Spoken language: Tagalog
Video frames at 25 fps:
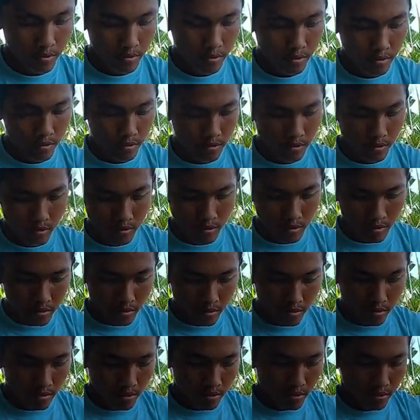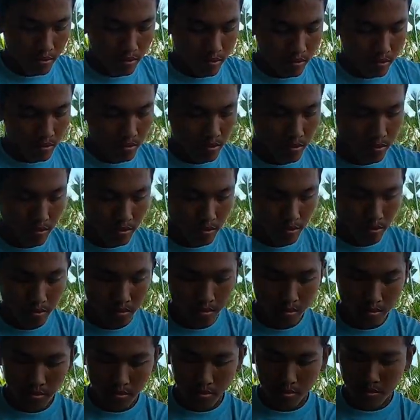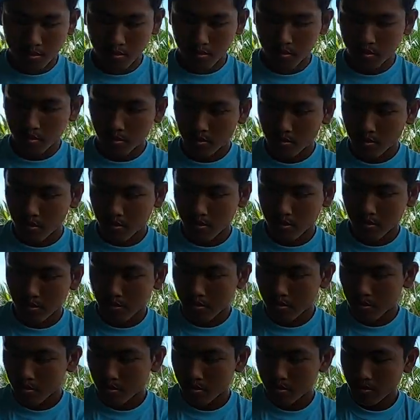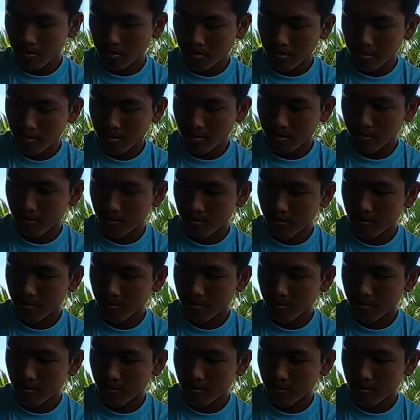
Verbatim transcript: Ah, anak pala to ni Chong Luis eh. Shoutout sa anak ni Chong Luis.